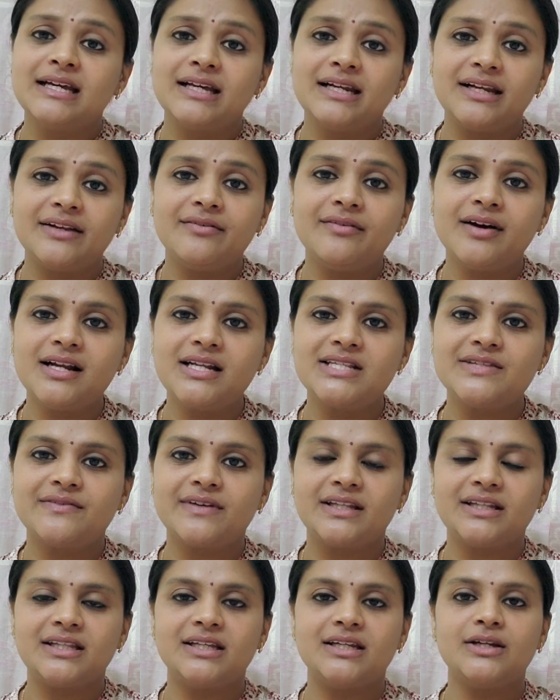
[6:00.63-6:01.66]
ரிவார்ட்ஸ்
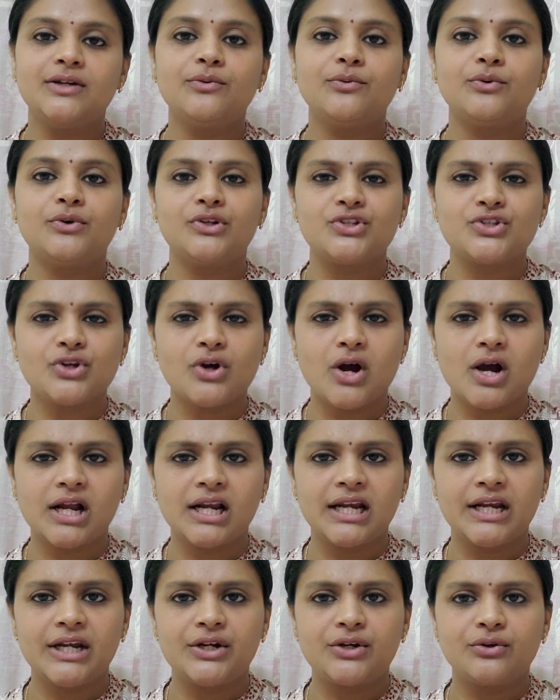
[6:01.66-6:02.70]
வந்து ஒரு
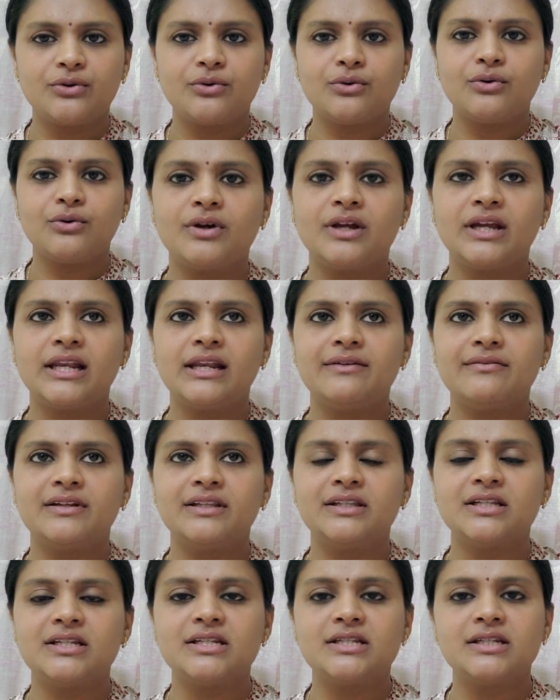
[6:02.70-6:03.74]
சாக்லேட்டோ இல்லை
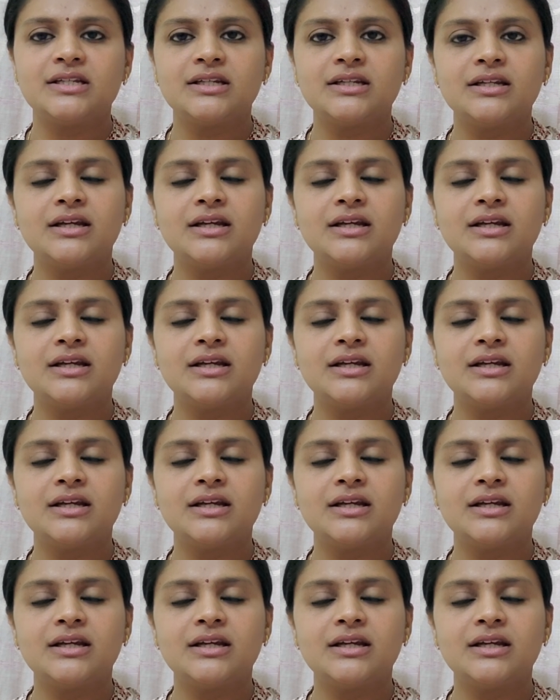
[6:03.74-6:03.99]
வந்துட்டு